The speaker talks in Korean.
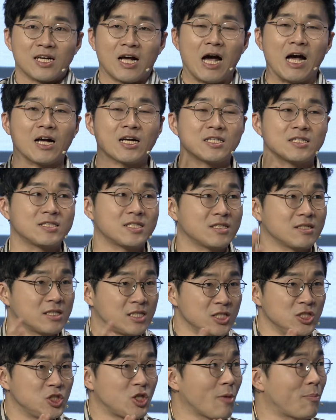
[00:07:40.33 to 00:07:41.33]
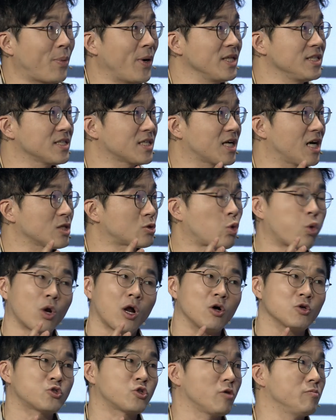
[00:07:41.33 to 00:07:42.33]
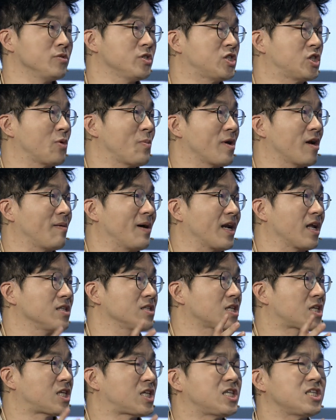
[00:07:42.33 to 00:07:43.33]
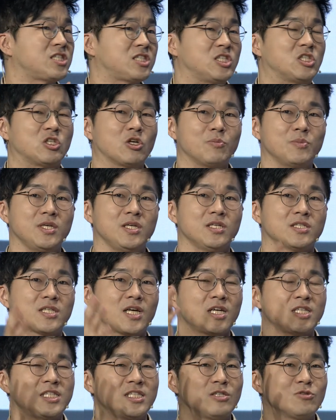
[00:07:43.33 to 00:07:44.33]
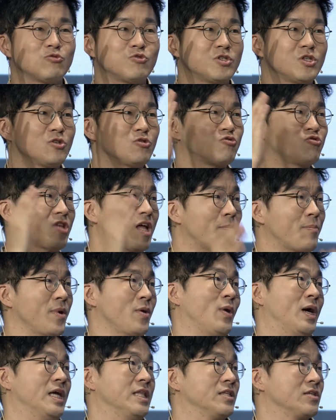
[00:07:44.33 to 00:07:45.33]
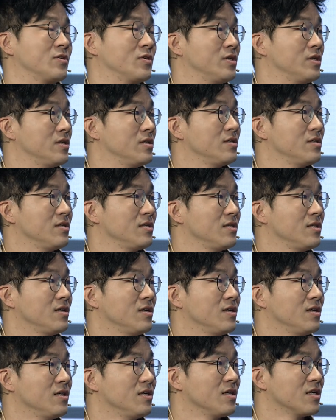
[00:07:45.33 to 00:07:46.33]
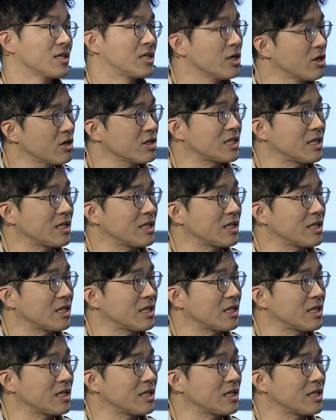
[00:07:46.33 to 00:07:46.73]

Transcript: 예. 각 근접하니까 돌아올 수 없는 지점이라고 말하는 그 지점이 사실은 우리는 눈앞에 와 있는 거. 그렇기